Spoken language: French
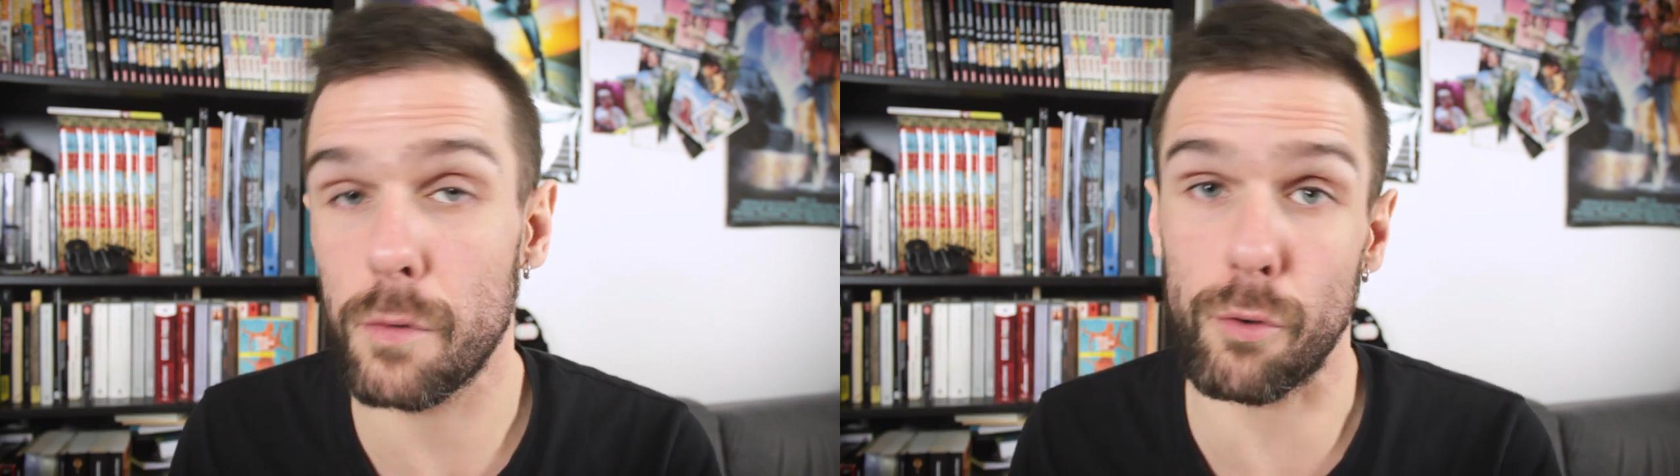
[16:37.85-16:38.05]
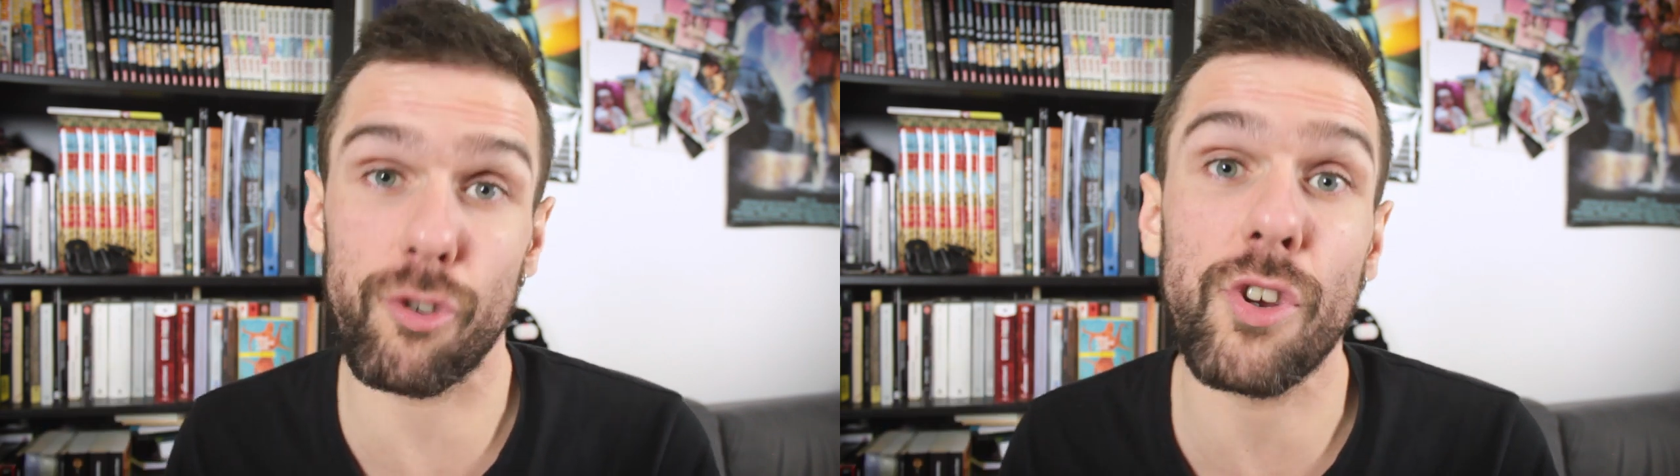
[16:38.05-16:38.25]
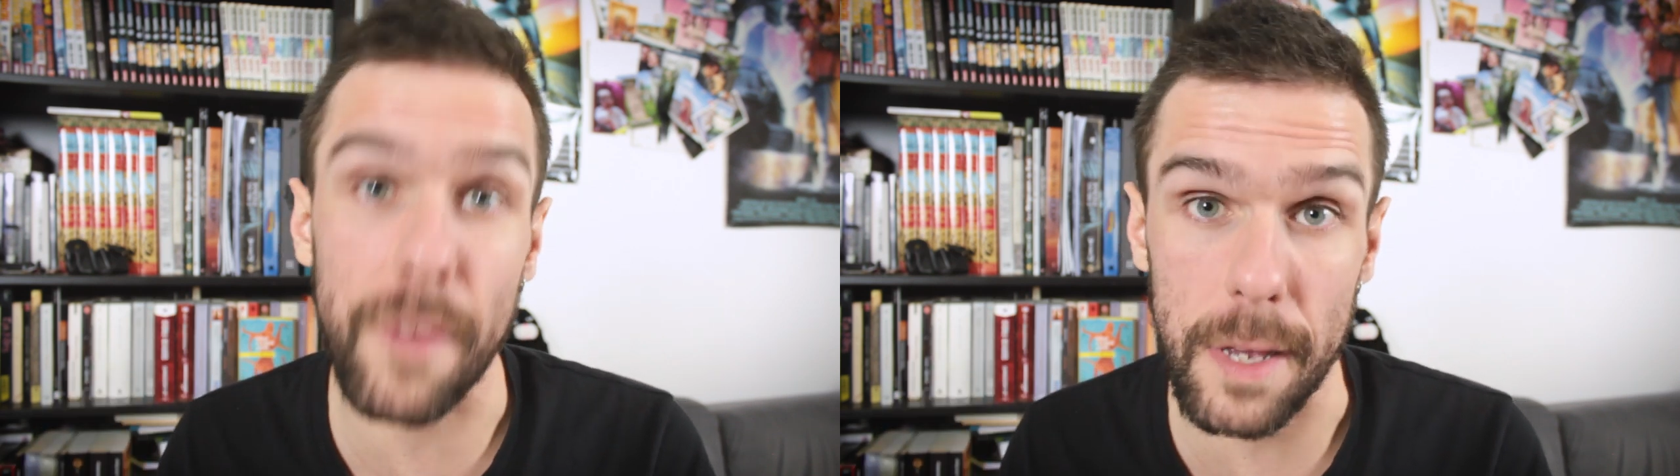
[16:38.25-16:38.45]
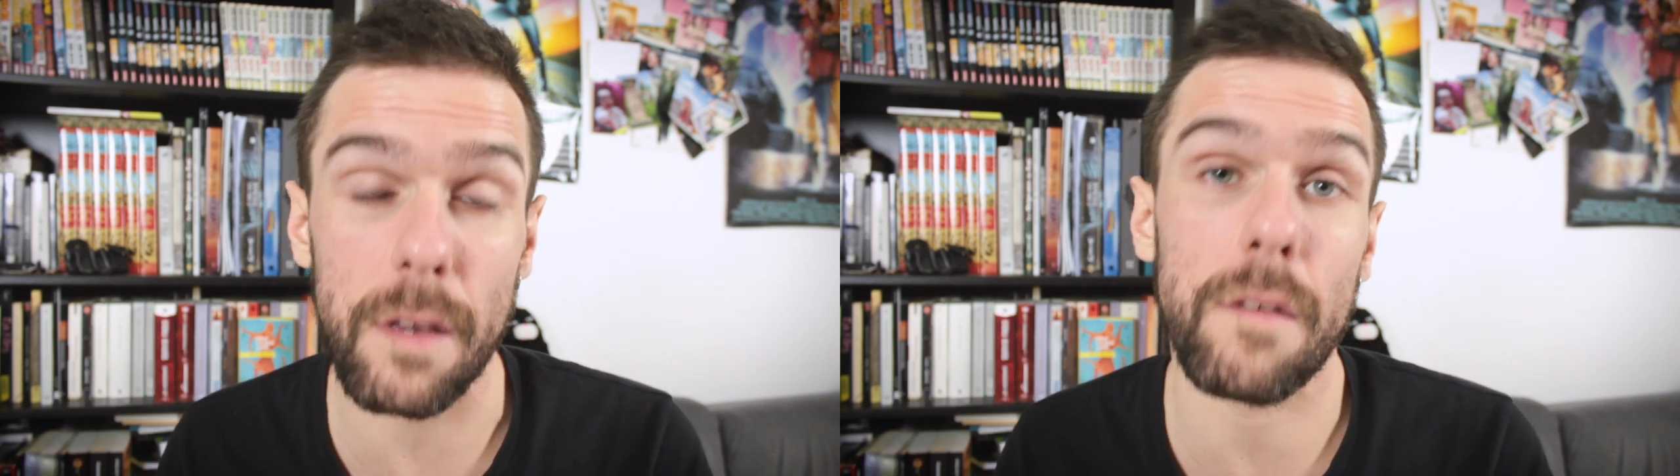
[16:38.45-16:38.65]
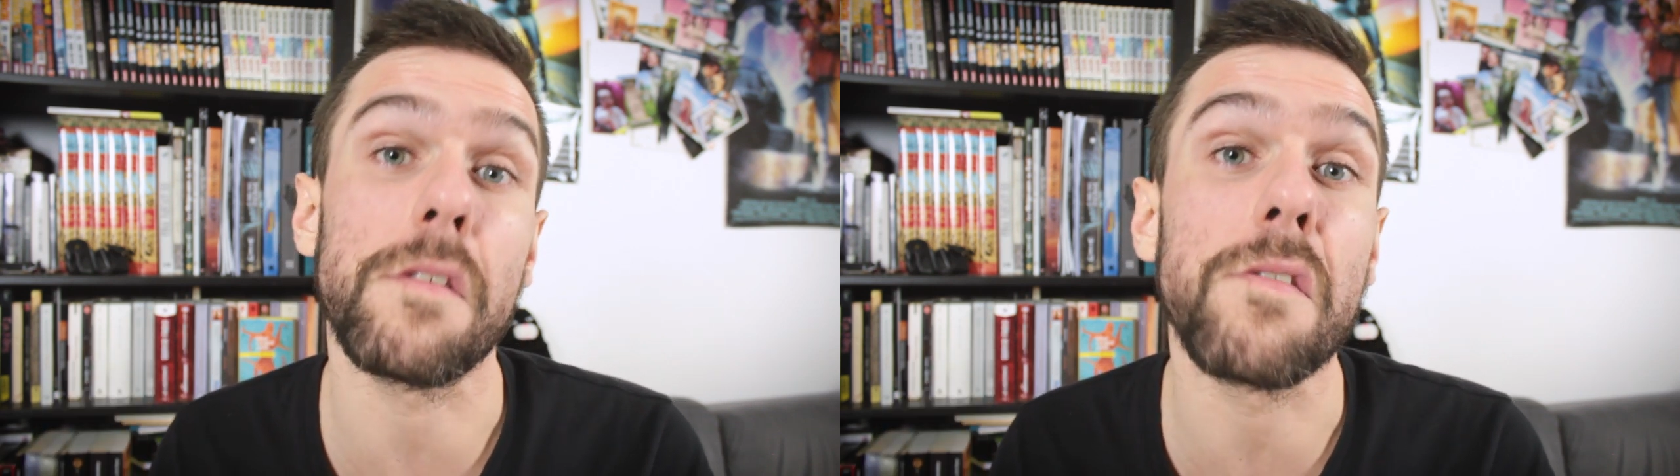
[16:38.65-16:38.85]
sur
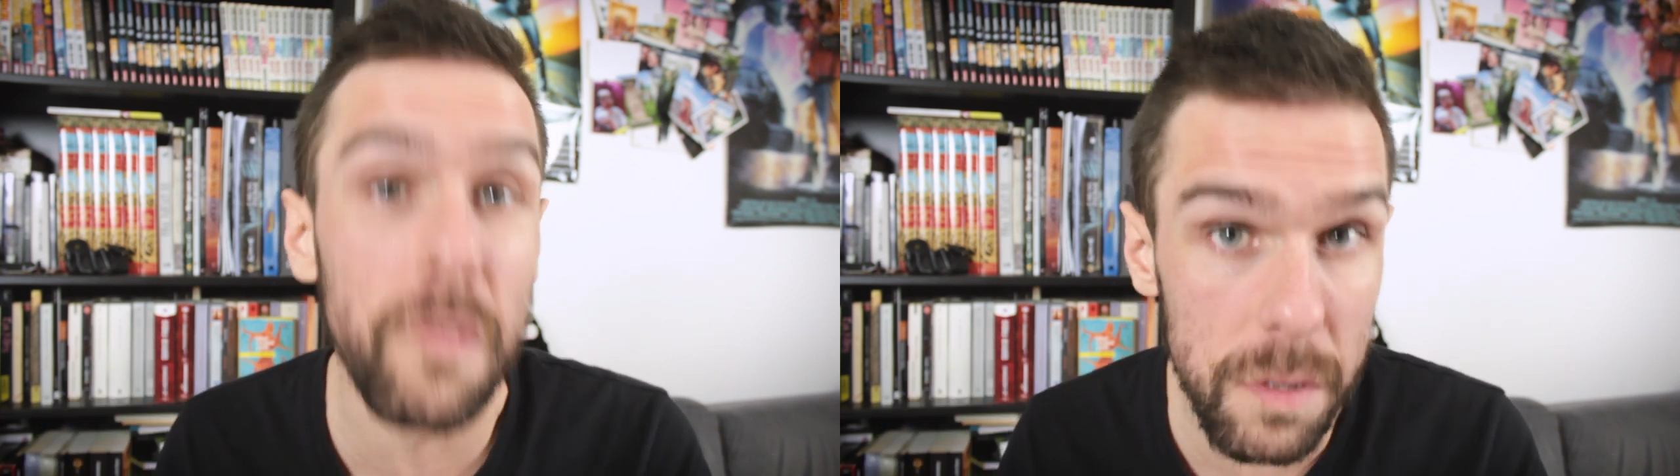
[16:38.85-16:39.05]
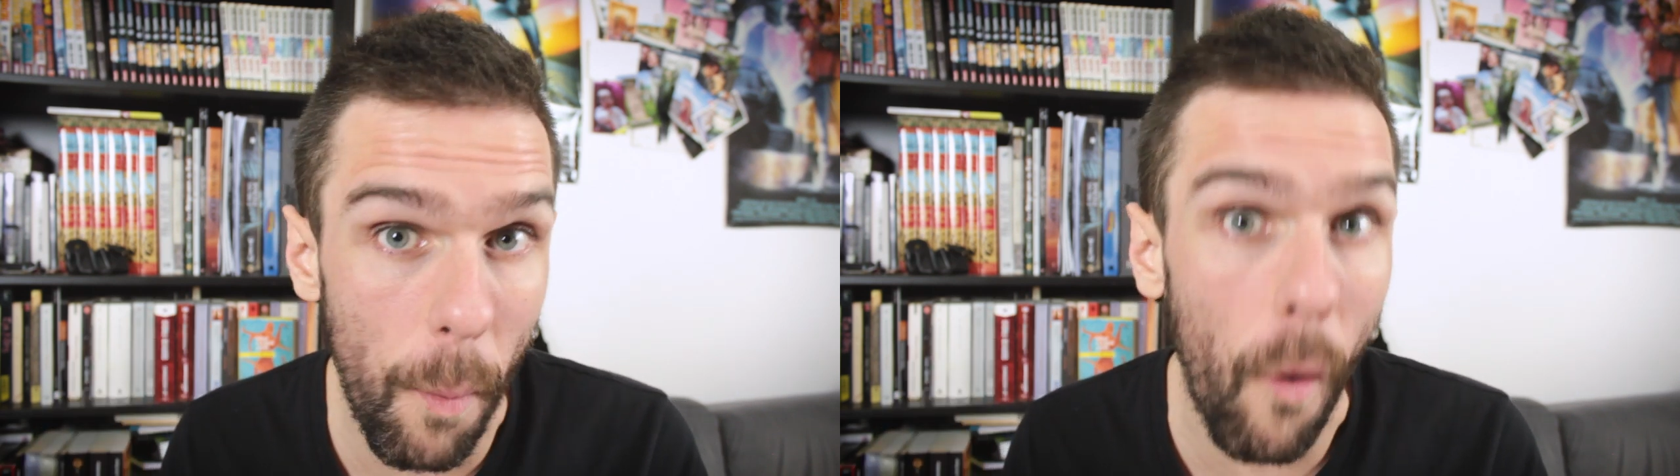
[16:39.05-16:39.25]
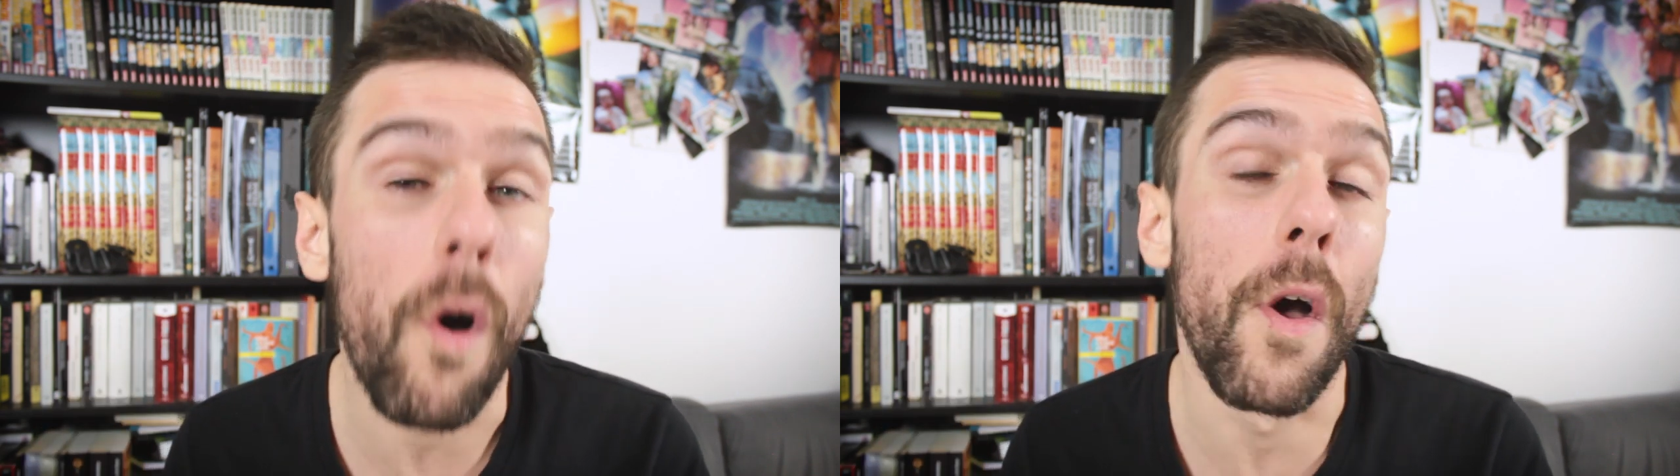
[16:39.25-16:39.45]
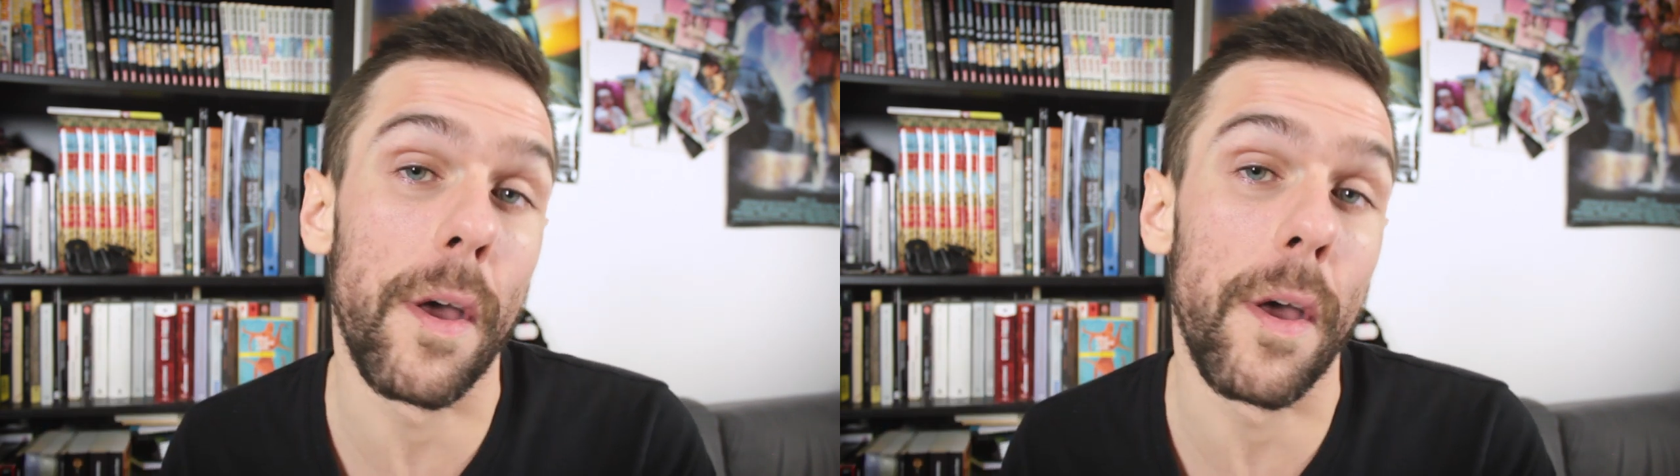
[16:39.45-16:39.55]
Chevek, ses sentiments